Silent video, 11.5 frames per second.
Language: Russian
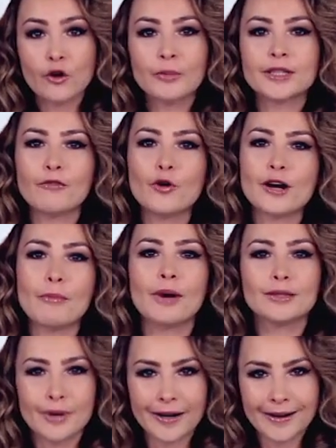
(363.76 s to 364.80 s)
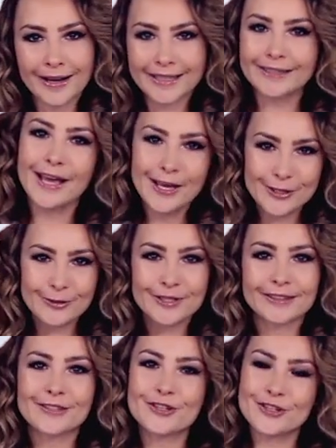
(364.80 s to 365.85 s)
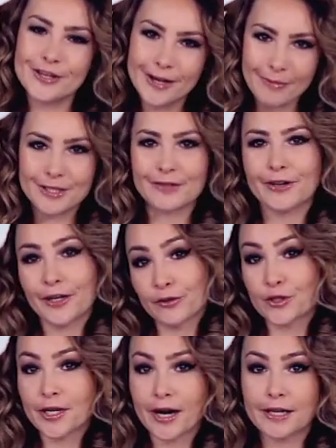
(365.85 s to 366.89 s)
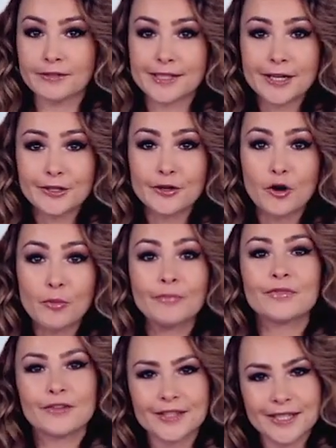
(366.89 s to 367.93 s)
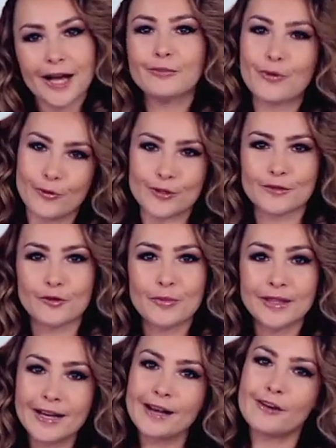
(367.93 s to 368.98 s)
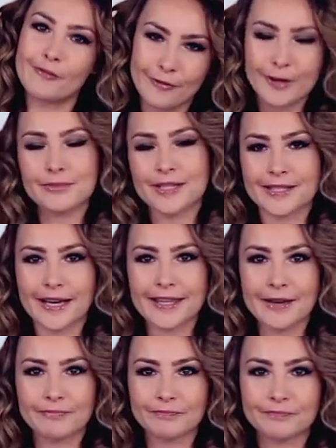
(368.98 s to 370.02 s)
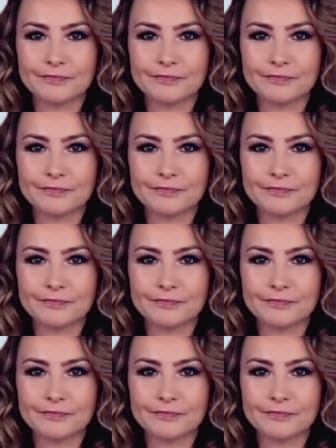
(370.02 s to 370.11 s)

Кроме того, Роман Бакакин, студент Нижнекамского индустриального техникума, взял бронзовую медаль в веб-дизайне.